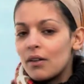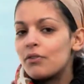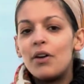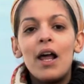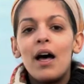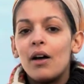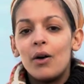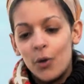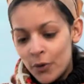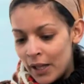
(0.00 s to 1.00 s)
voilà,
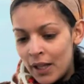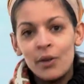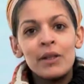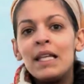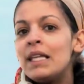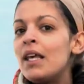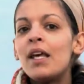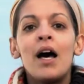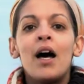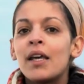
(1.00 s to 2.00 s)
on est, on est lié
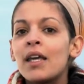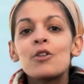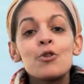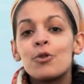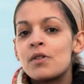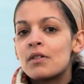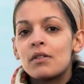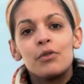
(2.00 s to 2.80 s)
à quelque chose.